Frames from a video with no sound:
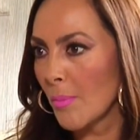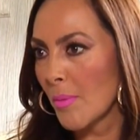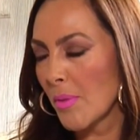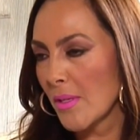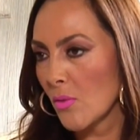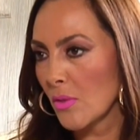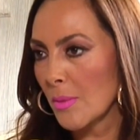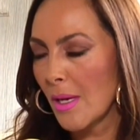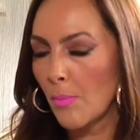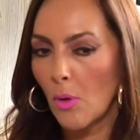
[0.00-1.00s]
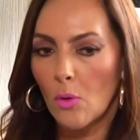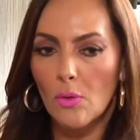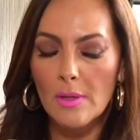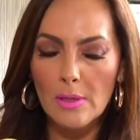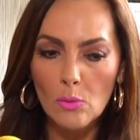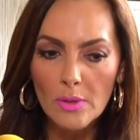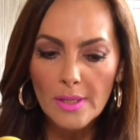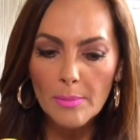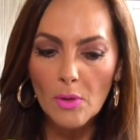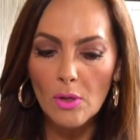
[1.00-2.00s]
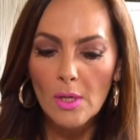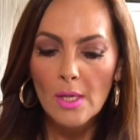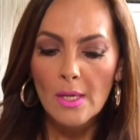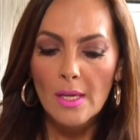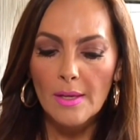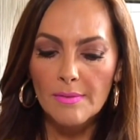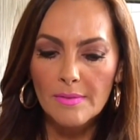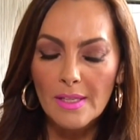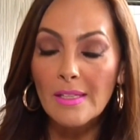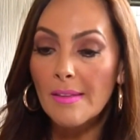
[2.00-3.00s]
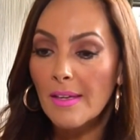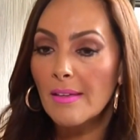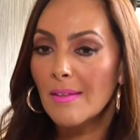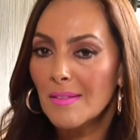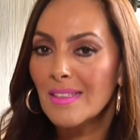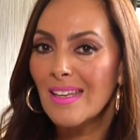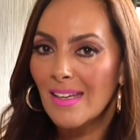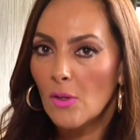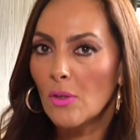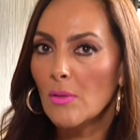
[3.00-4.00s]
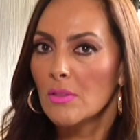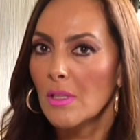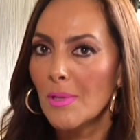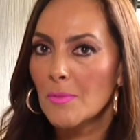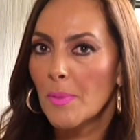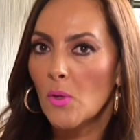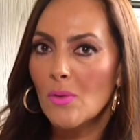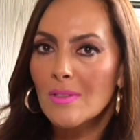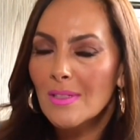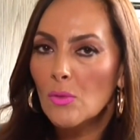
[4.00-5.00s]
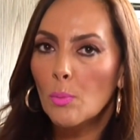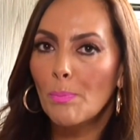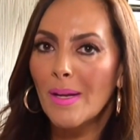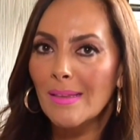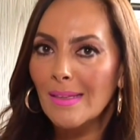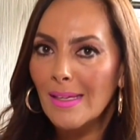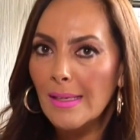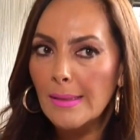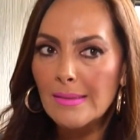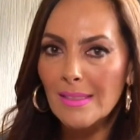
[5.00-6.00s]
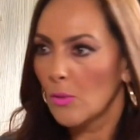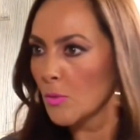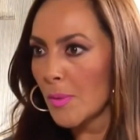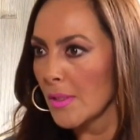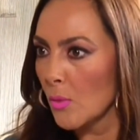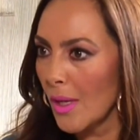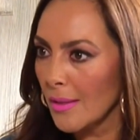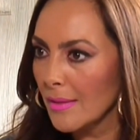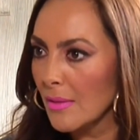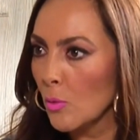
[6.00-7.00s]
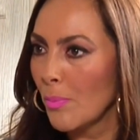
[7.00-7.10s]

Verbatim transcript: me han pedido escribir el prólogo de ningún libro. Este, y le dije, sabes que quiero que lo escribas, pero desde tu parte cero espiritual, desde tu